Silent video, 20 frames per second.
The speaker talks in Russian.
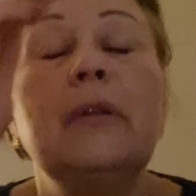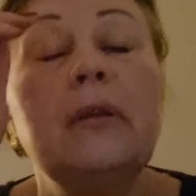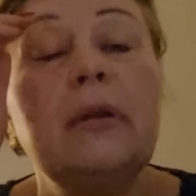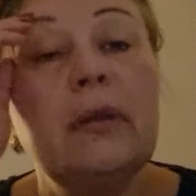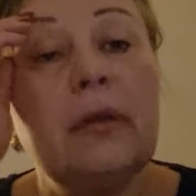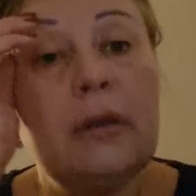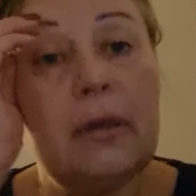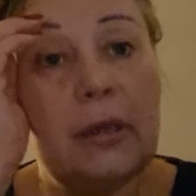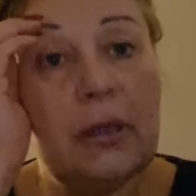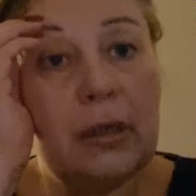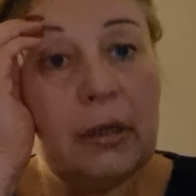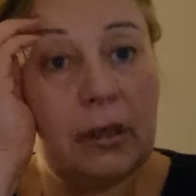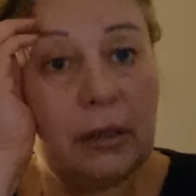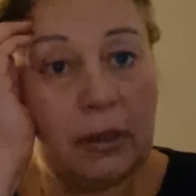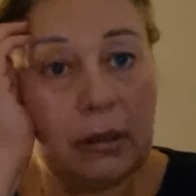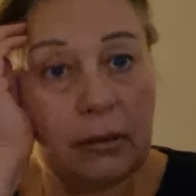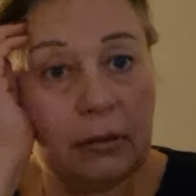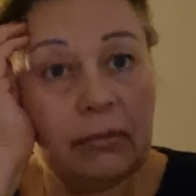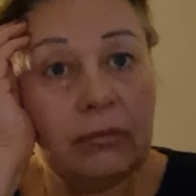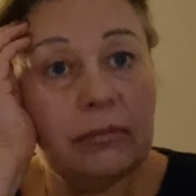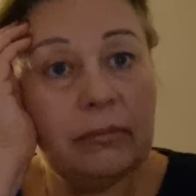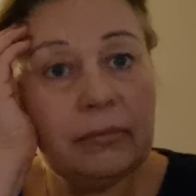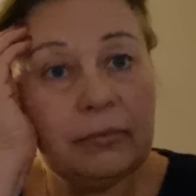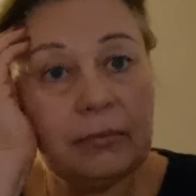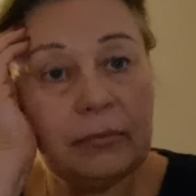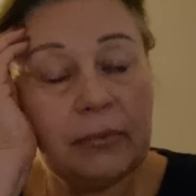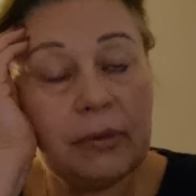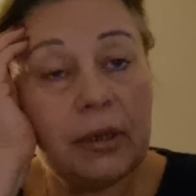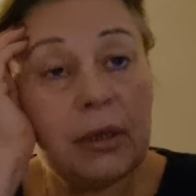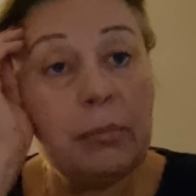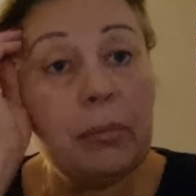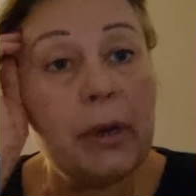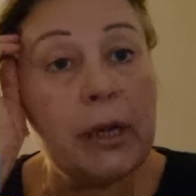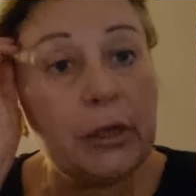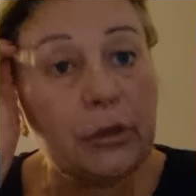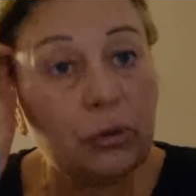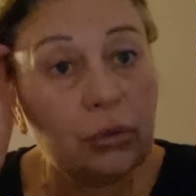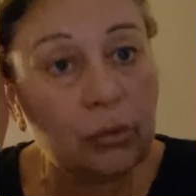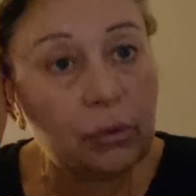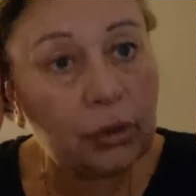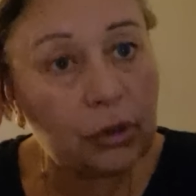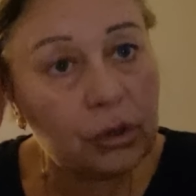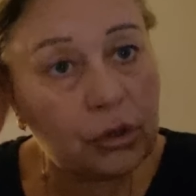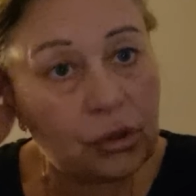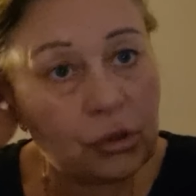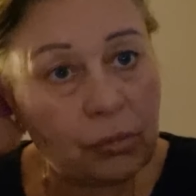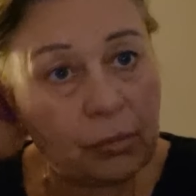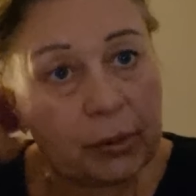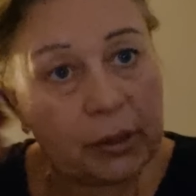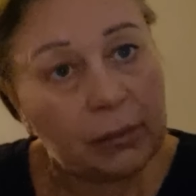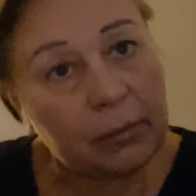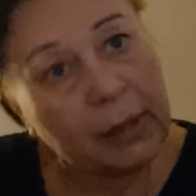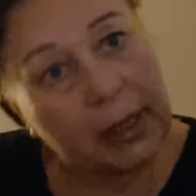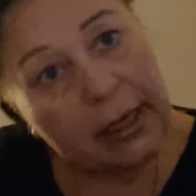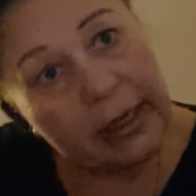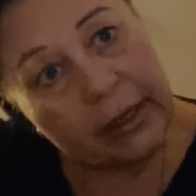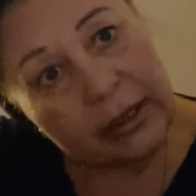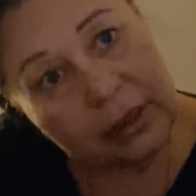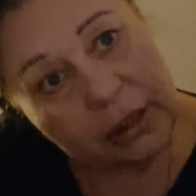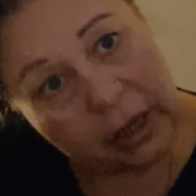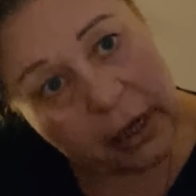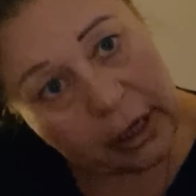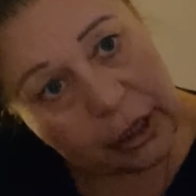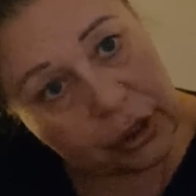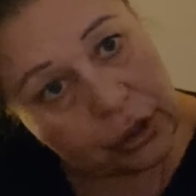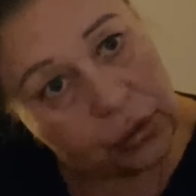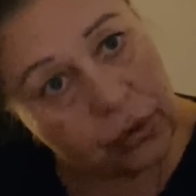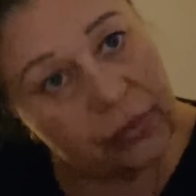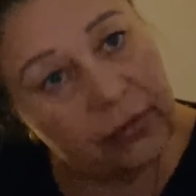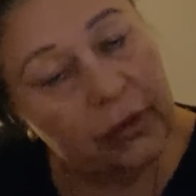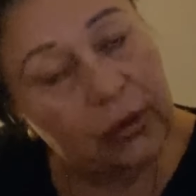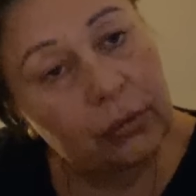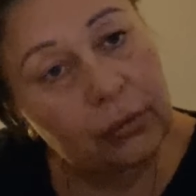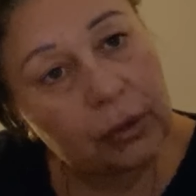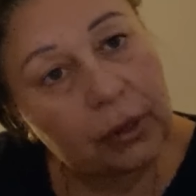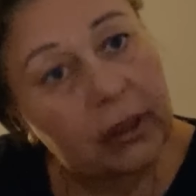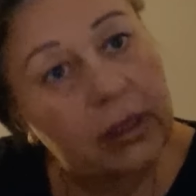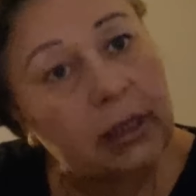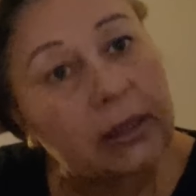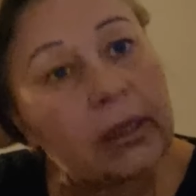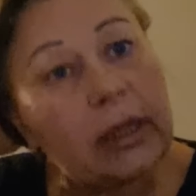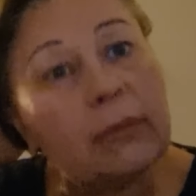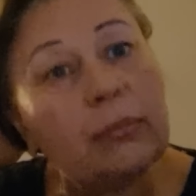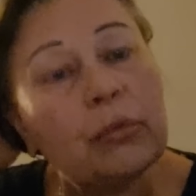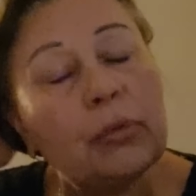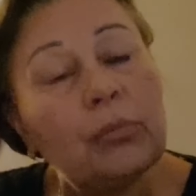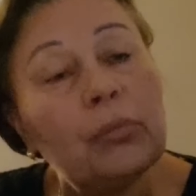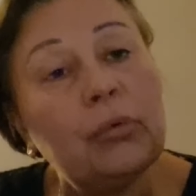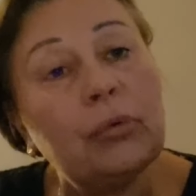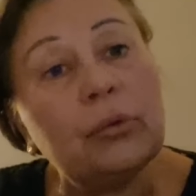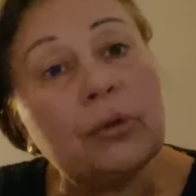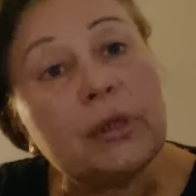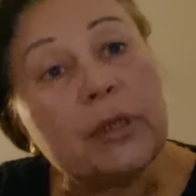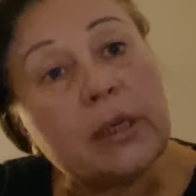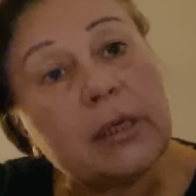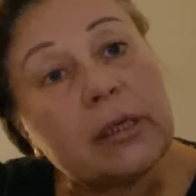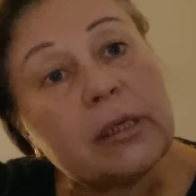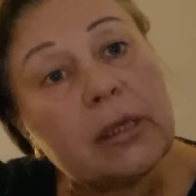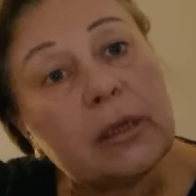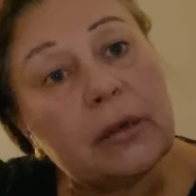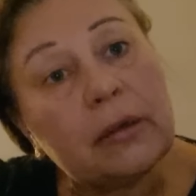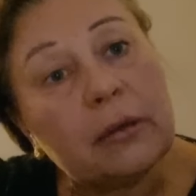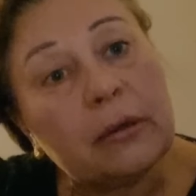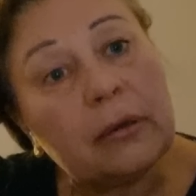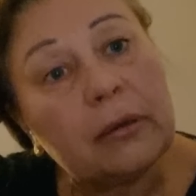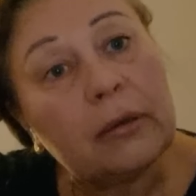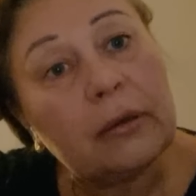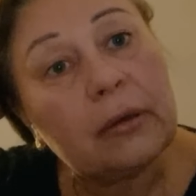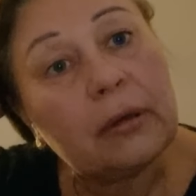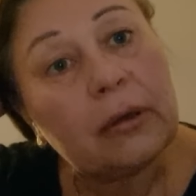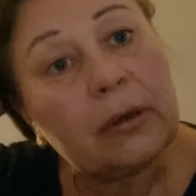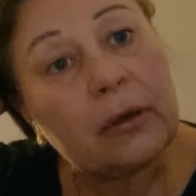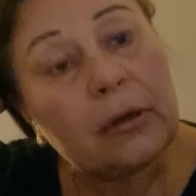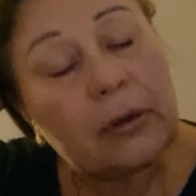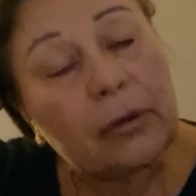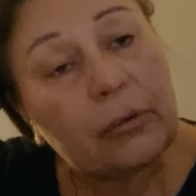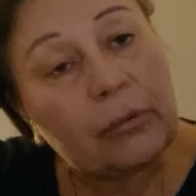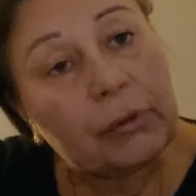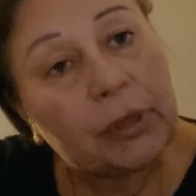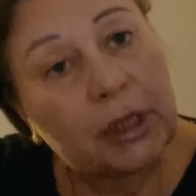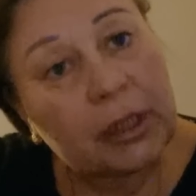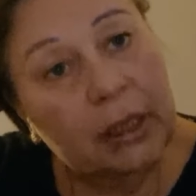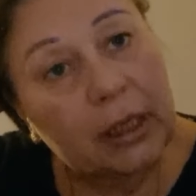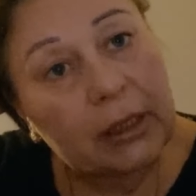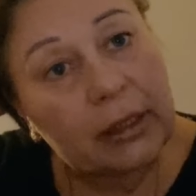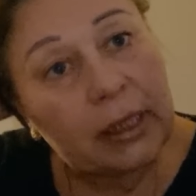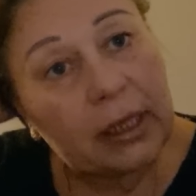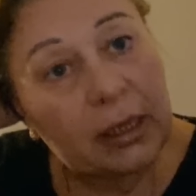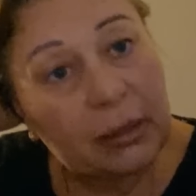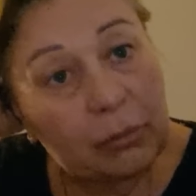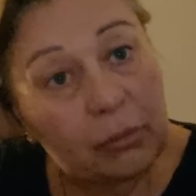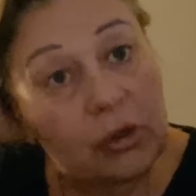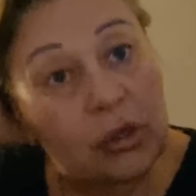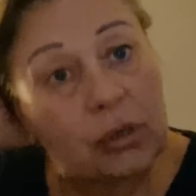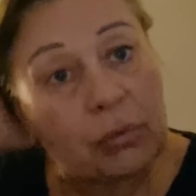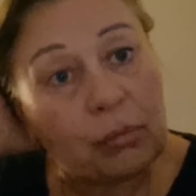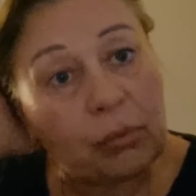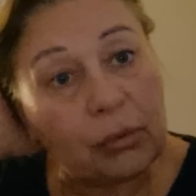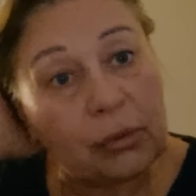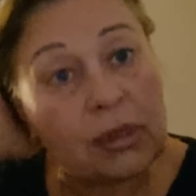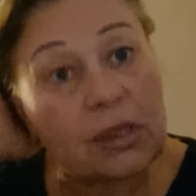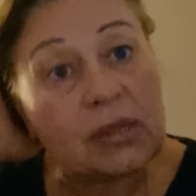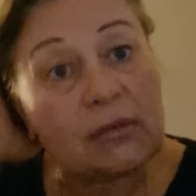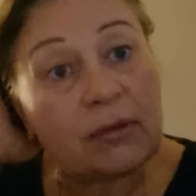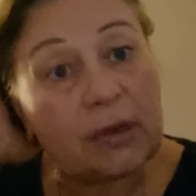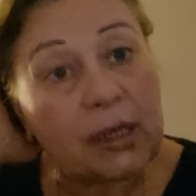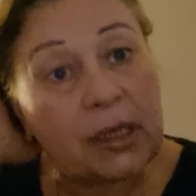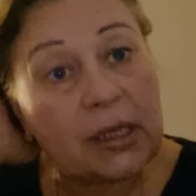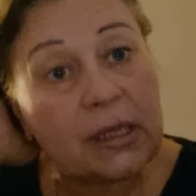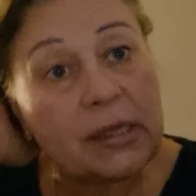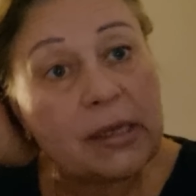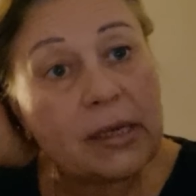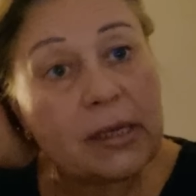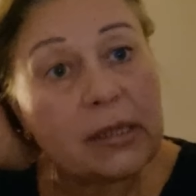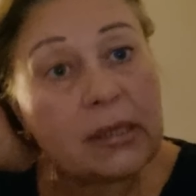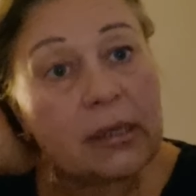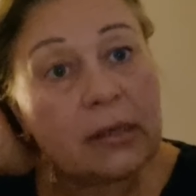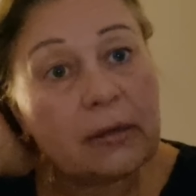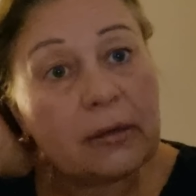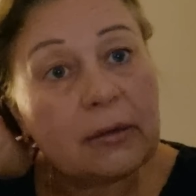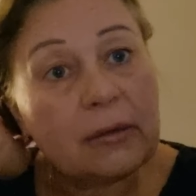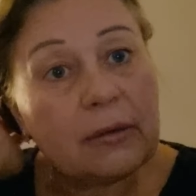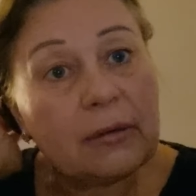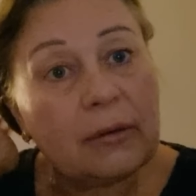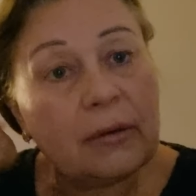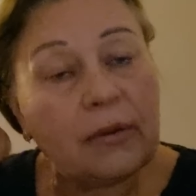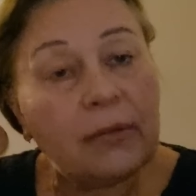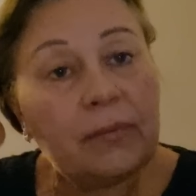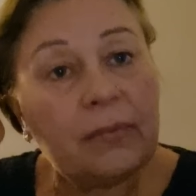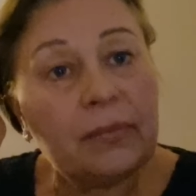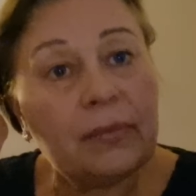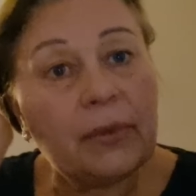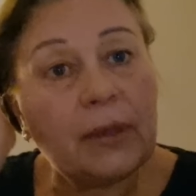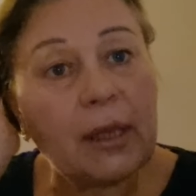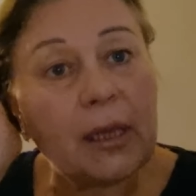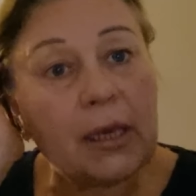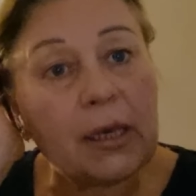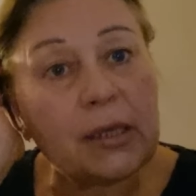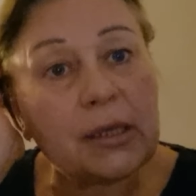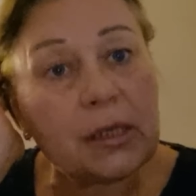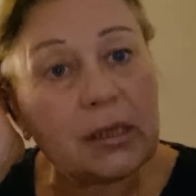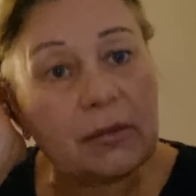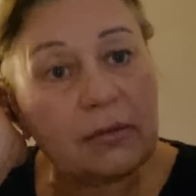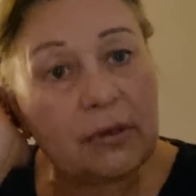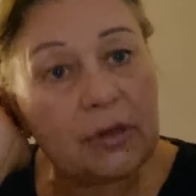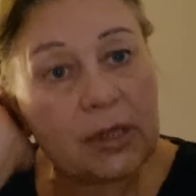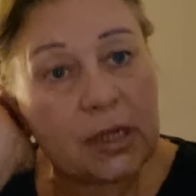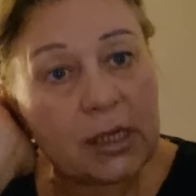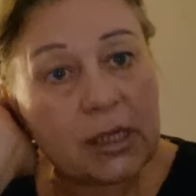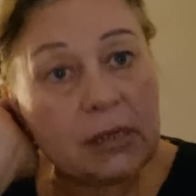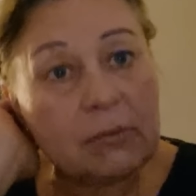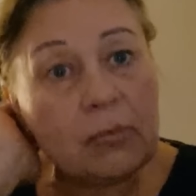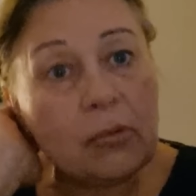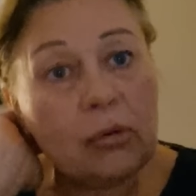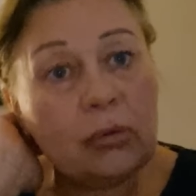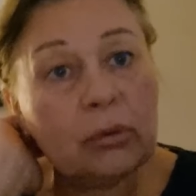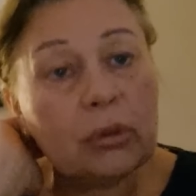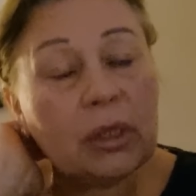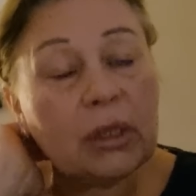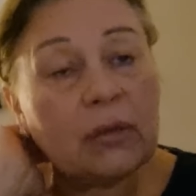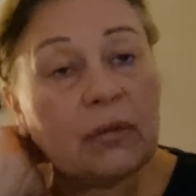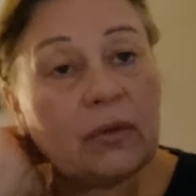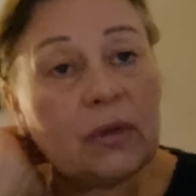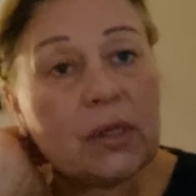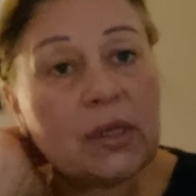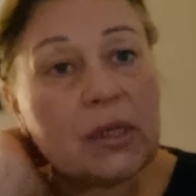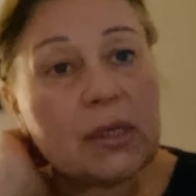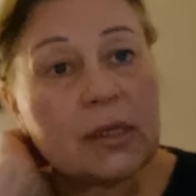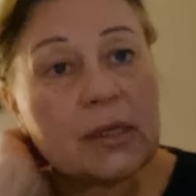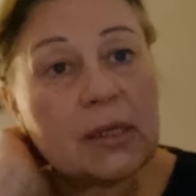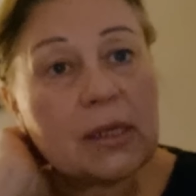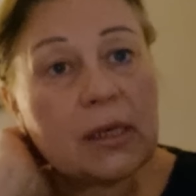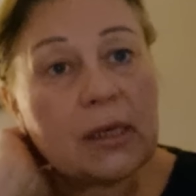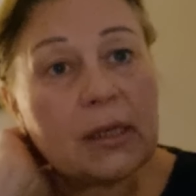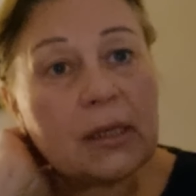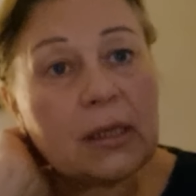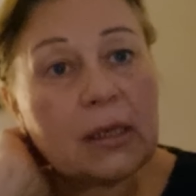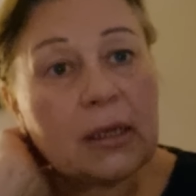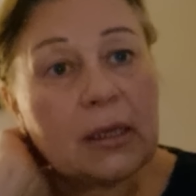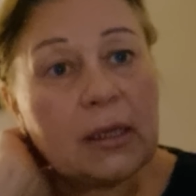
И, и пойдет еще, понимаете? А еще же ведь у них когда-нибудь будут дети. У них когда-нибудь же будут свои дети. И эти дети могут ответить за это.